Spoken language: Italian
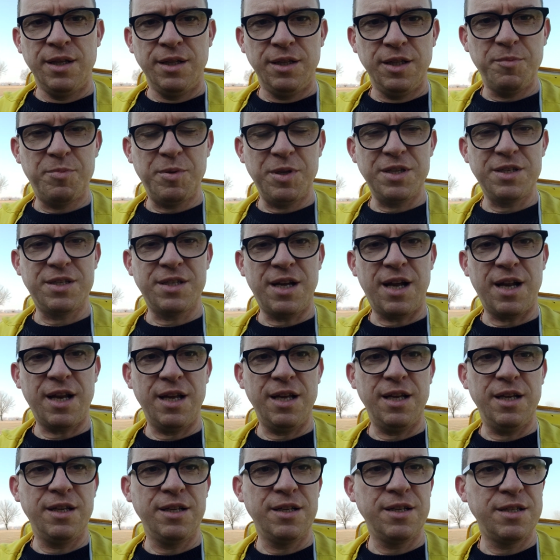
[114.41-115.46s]
di
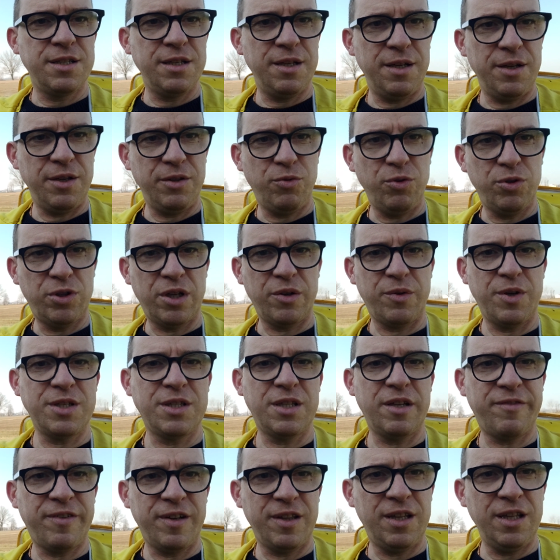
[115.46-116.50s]
pensare se tutta
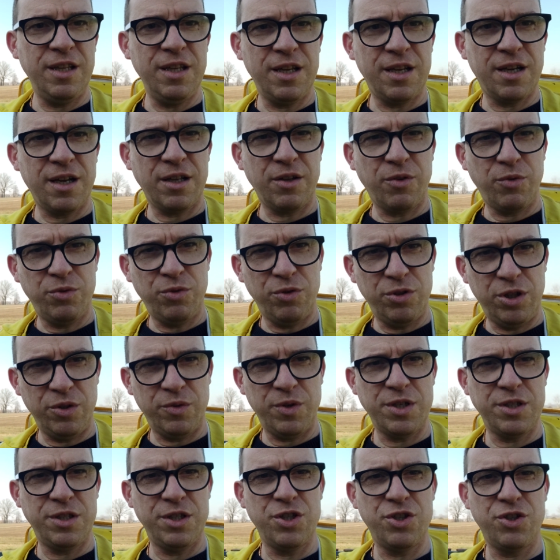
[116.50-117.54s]
questa fatica, tutti
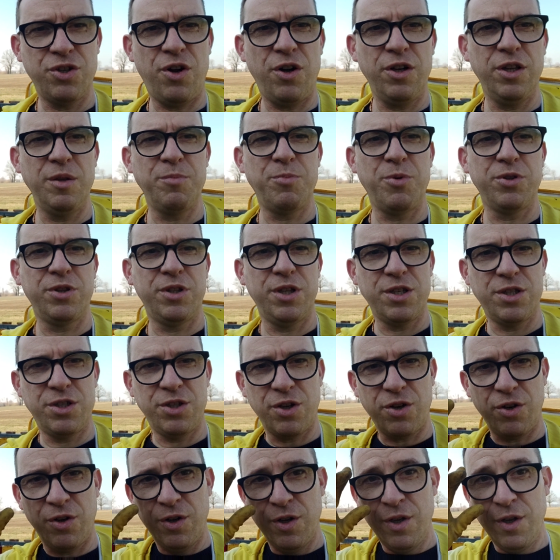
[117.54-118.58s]
questi soldi
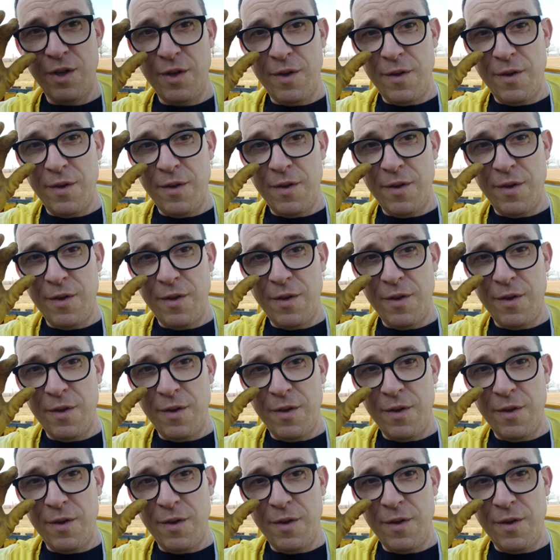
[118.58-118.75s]
potessero